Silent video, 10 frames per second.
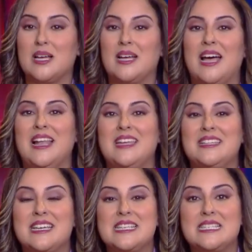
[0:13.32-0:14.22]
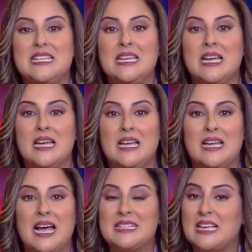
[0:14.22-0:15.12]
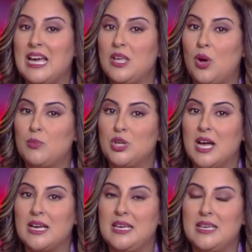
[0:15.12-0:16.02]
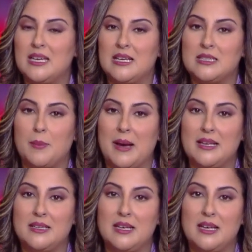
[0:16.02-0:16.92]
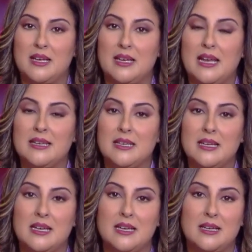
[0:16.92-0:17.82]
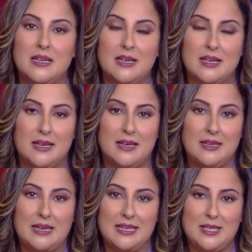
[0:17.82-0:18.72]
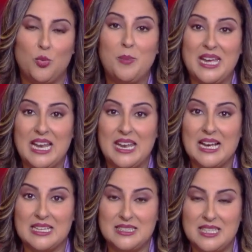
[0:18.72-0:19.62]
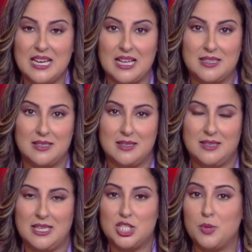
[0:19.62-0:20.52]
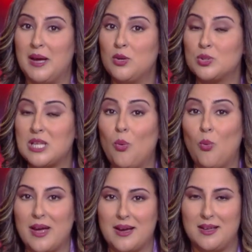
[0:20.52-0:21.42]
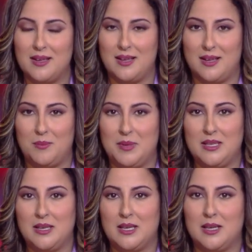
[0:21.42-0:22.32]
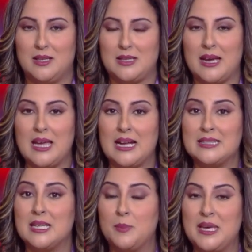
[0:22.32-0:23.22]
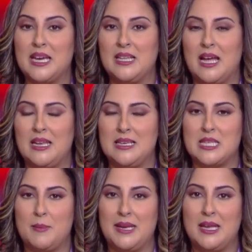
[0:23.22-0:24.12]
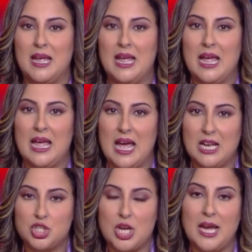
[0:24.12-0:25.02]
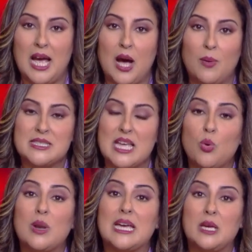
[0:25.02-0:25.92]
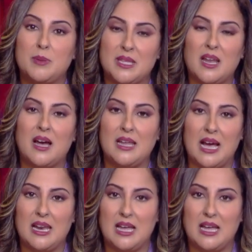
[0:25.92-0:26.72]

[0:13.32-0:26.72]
الإدريسي آه، التغير المناخي آه، طبعا آه، لن يعني يمهلنا كثيرا يجب أن نطور من طريقة تدبيرنا لزمن الجائحة وسيلقي بظلاله على